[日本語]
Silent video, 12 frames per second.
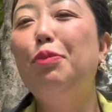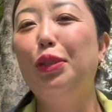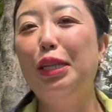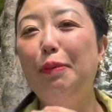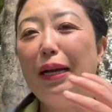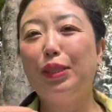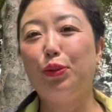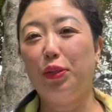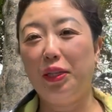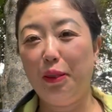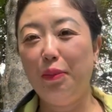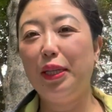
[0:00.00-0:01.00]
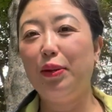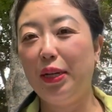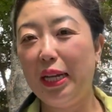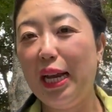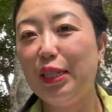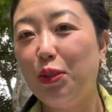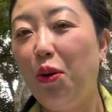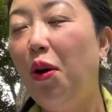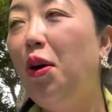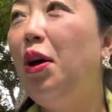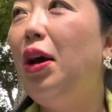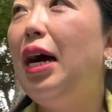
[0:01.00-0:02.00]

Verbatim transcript: もう2倍速とかで見てるから、そう。